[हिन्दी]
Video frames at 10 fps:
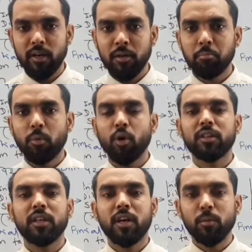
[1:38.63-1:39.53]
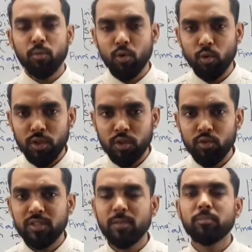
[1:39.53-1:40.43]
बहुत ही कम लोग होते हैं जो
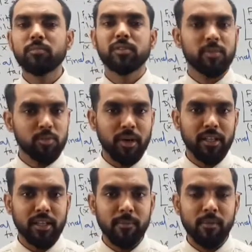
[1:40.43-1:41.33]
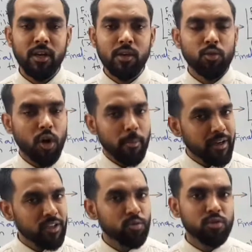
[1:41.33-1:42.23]
इसे समझ पाते हैं तो अपन
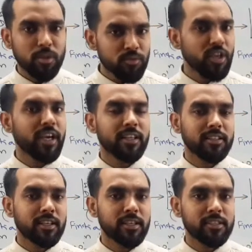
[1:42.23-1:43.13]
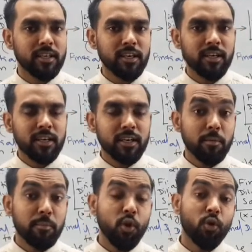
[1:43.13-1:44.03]
इसको समझेंगे तसल्ली से कि
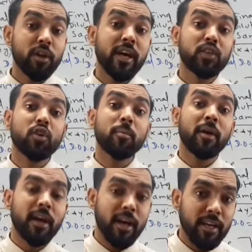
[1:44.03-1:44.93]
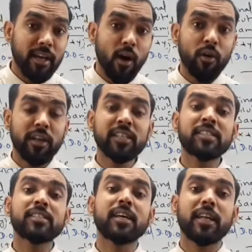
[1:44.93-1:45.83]
बी एक्चुअल में है क्या और किस
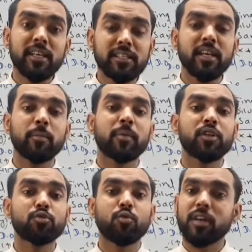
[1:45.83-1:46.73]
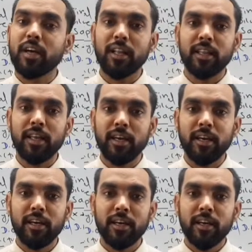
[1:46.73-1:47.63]
तरह से अपन इसको निकालते हैं
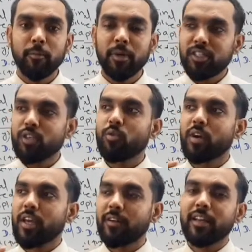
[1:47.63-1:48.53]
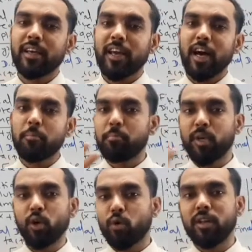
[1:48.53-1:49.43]
भाई जिनको केवल ये कि हाँ बी
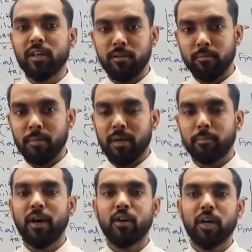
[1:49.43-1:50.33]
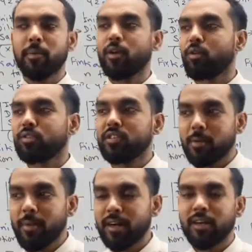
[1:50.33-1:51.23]
बायोकेमिकल ऑक्सीजन
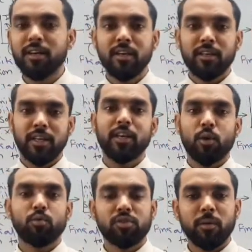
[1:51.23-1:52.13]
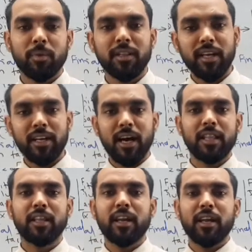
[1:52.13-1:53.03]
डिमांड ये ये क्वेश्चन बनते याद
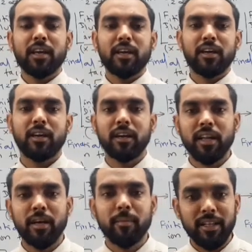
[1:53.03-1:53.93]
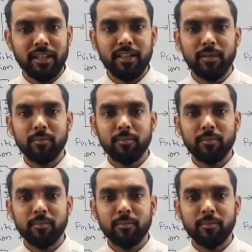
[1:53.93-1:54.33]
कर लिए रट, लिया बात खत्म